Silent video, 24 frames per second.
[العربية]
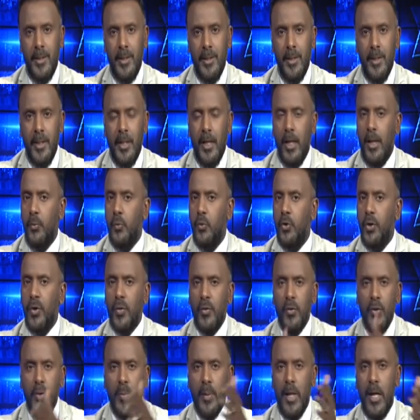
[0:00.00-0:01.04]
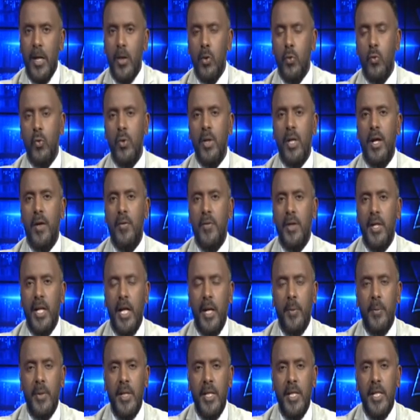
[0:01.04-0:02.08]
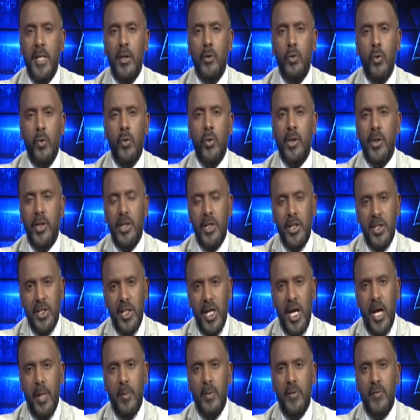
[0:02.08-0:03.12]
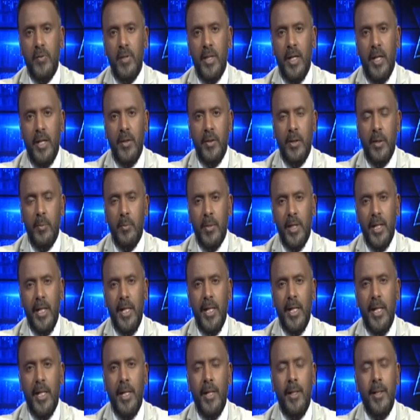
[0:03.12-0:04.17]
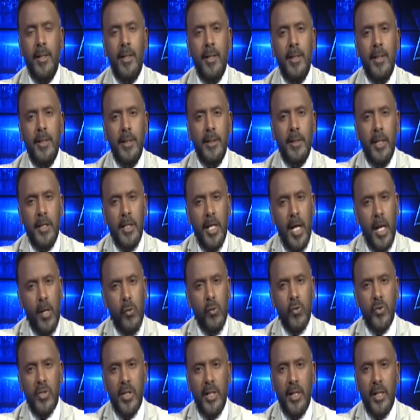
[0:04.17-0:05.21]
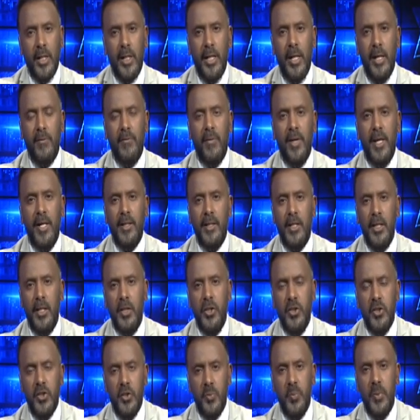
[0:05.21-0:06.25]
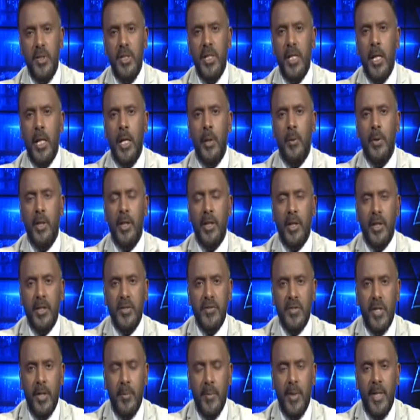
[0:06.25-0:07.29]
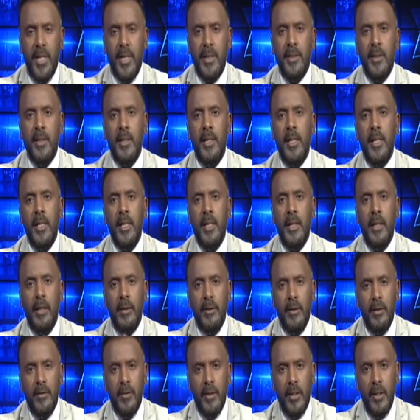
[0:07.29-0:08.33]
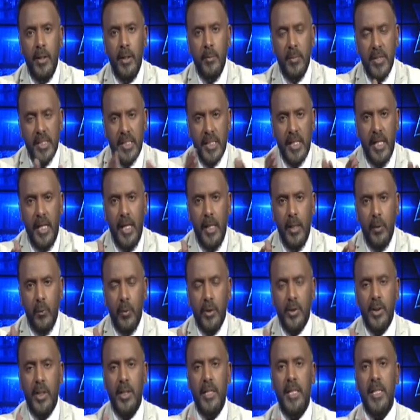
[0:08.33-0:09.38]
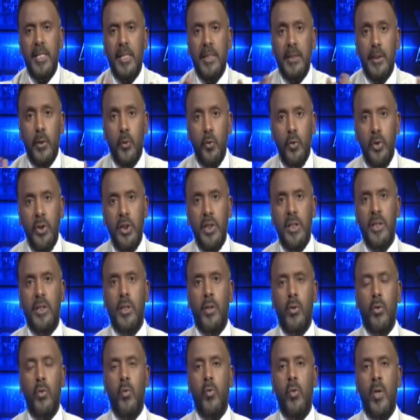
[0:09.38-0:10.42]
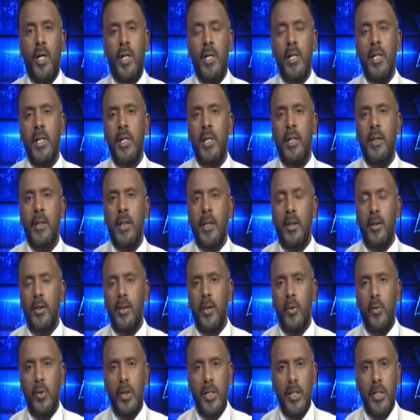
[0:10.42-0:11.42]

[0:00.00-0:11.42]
المنظمة لكل هذه العملية دور إيجابي في هذه المرحلة تجاوز الخلافات الحزبية والانقسامات النظر للمصلحة الوطنية توحيد القوى الثورية